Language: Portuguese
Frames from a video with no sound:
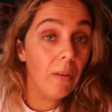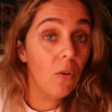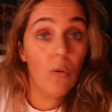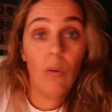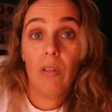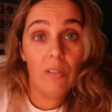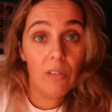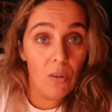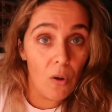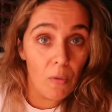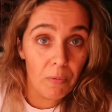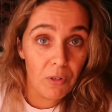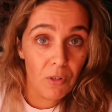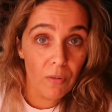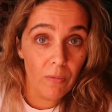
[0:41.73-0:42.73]
Eu não leio
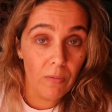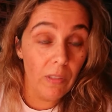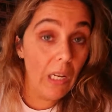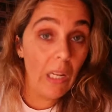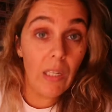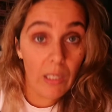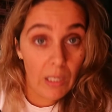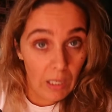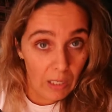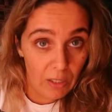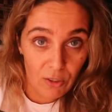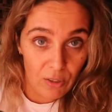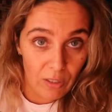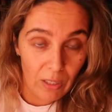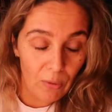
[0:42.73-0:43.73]
sinopses, nem li
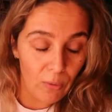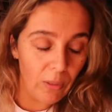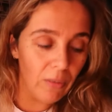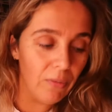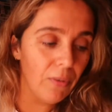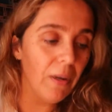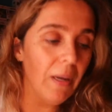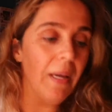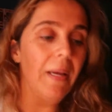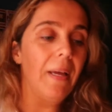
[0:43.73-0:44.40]
antes de ler o livro.